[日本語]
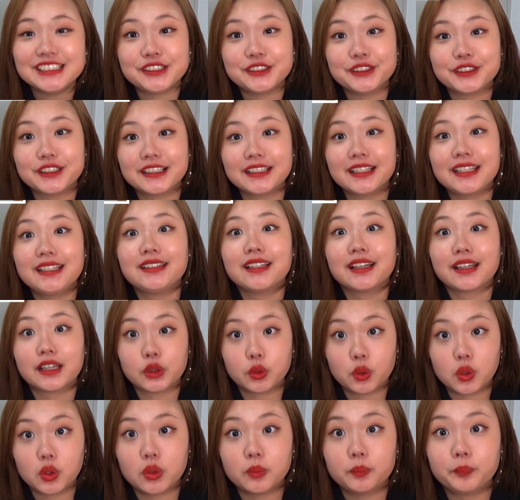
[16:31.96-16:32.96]
しょうがないんだけ
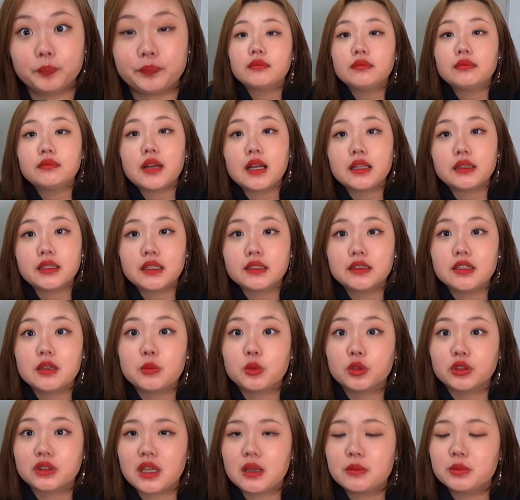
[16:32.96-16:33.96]
どまあねで
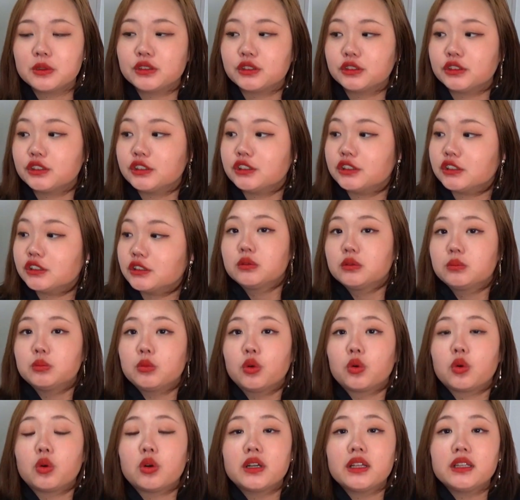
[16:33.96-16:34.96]
も多分
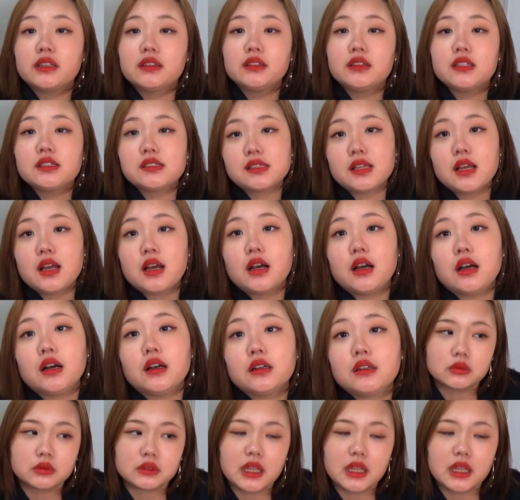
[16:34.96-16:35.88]
もうこれってさ